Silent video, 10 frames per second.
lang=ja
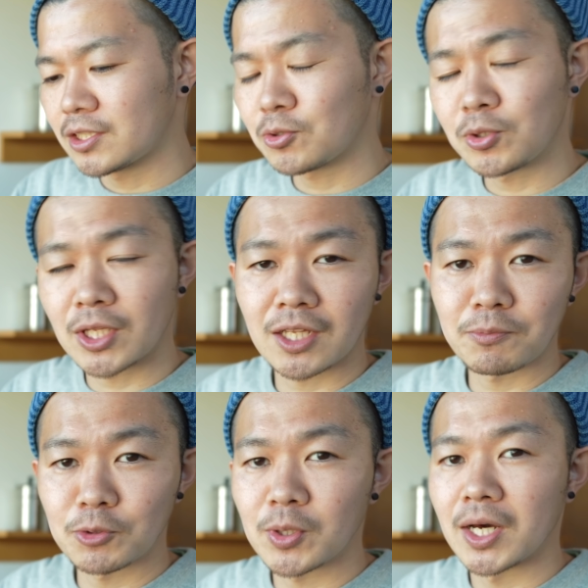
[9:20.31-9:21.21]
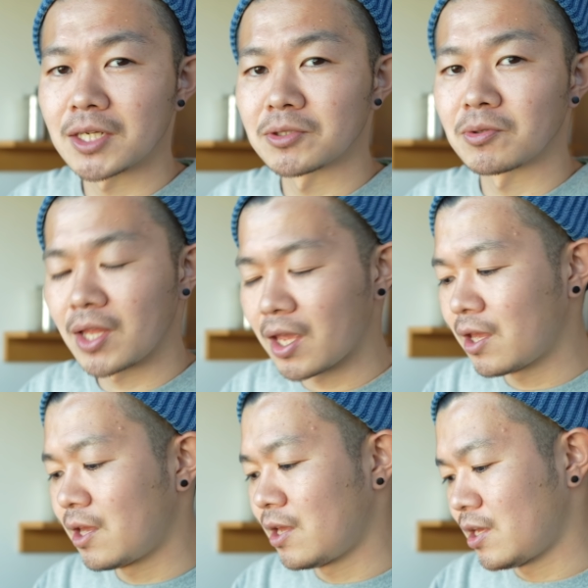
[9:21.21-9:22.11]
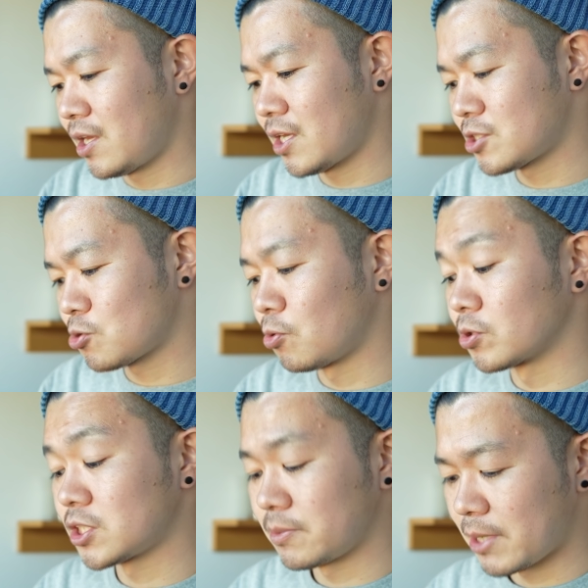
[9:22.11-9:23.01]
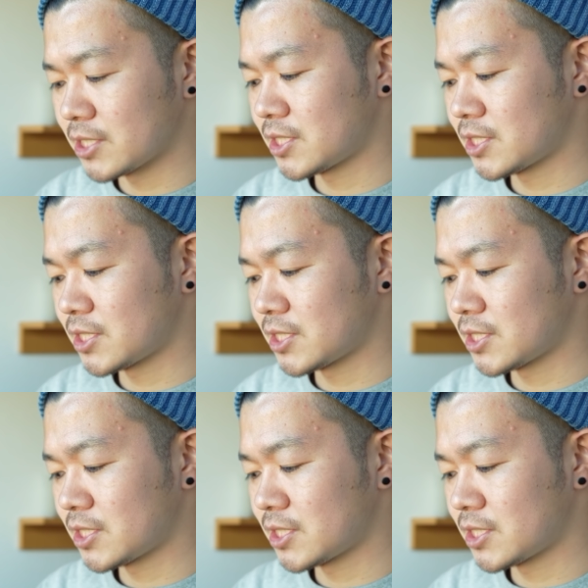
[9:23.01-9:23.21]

そういったものがあるとねえー、重宝しま